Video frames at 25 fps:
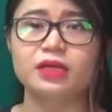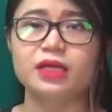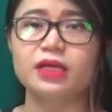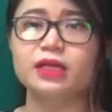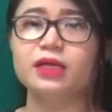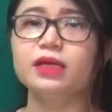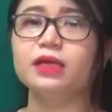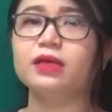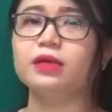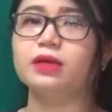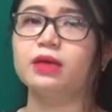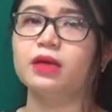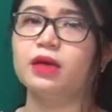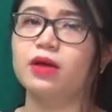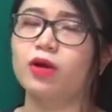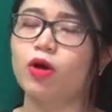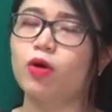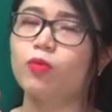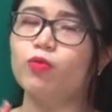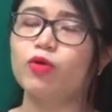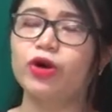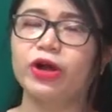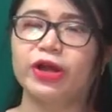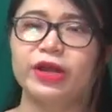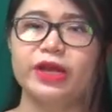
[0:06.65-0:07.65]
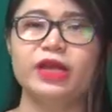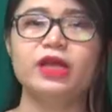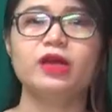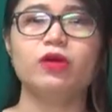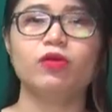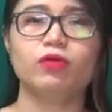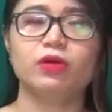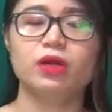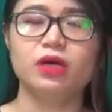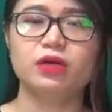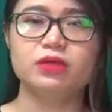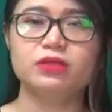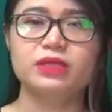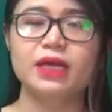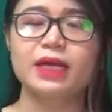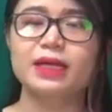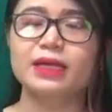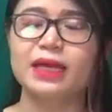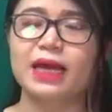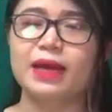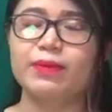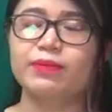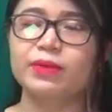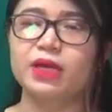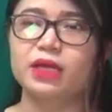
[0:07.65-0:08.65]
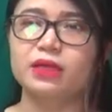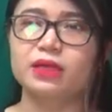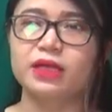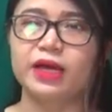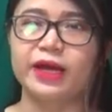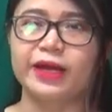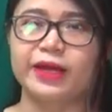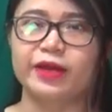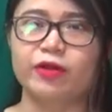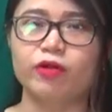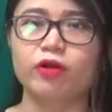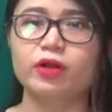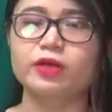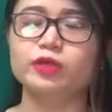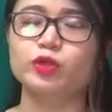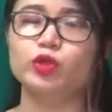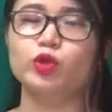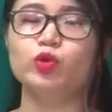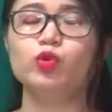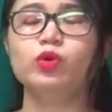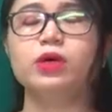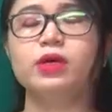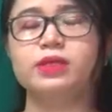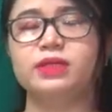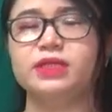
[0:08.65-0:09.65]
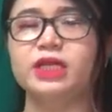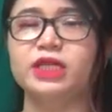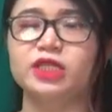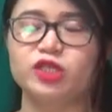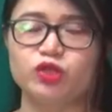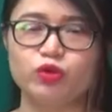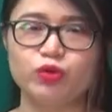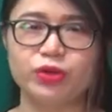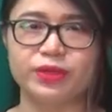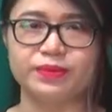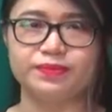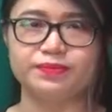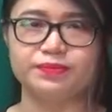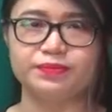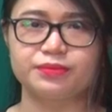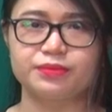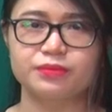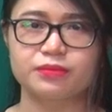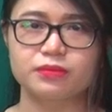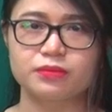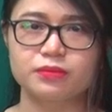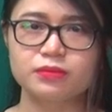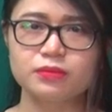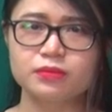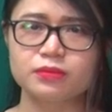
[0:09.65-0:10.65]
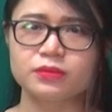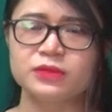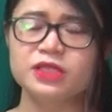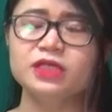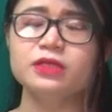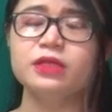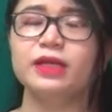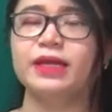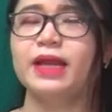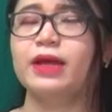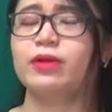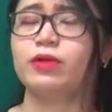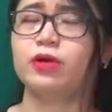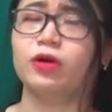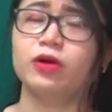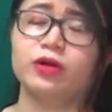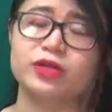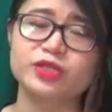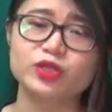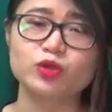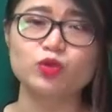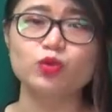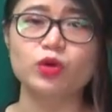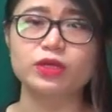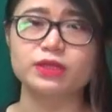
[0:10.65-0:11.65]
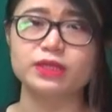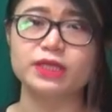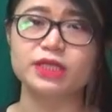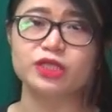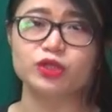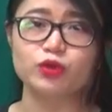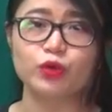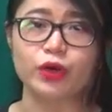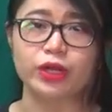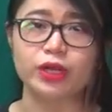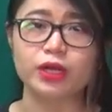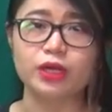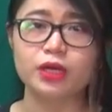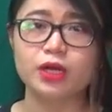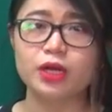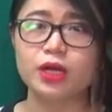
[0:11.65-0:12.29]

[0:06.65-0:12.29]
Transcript: Thế thì có một cái điều lớn nhất các em nhận thấy đó là xu hướng dịch chuyển. Như thế nào được gọi là xu hướng dịch chuyển?